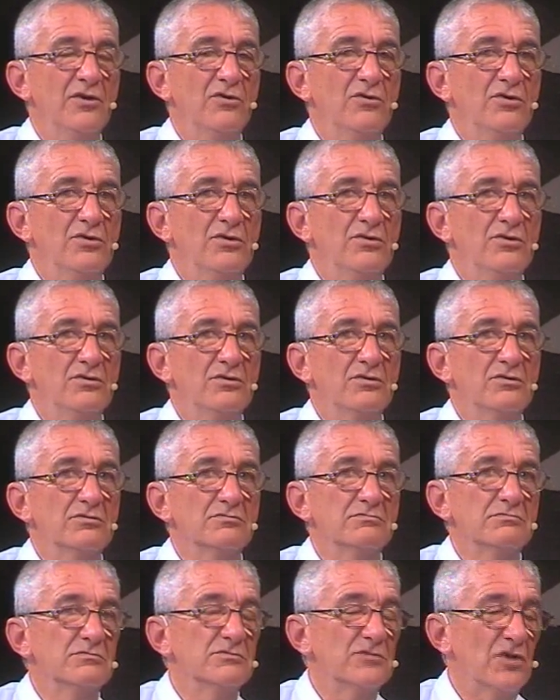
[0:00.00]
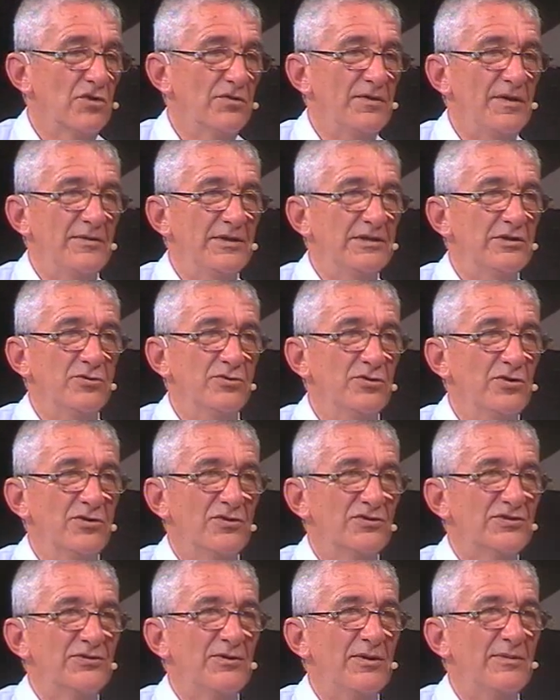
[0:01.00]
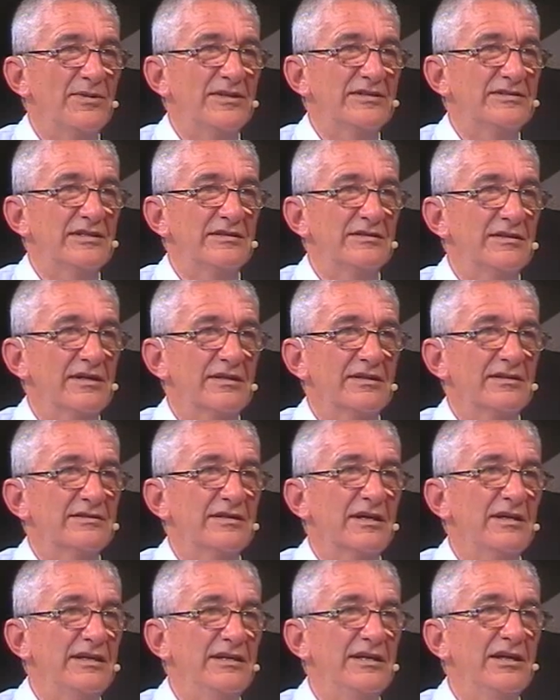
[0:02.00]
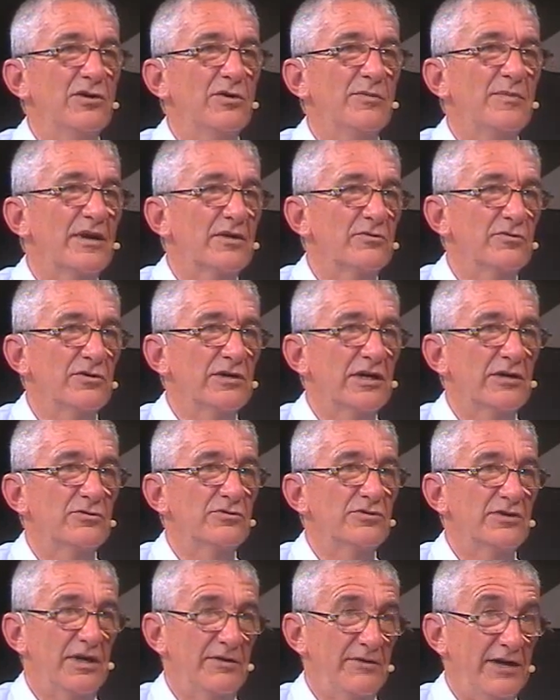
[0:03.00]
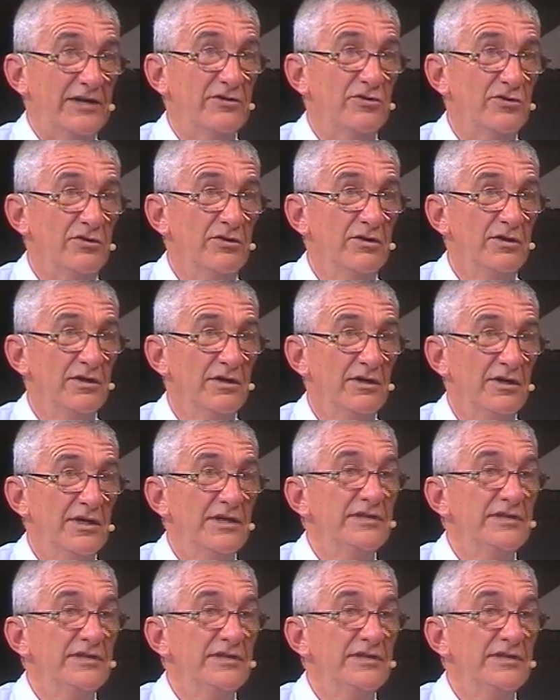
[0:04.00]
o obviamente uno no se va a presentar desalineado para buscar un trabajo. Sí.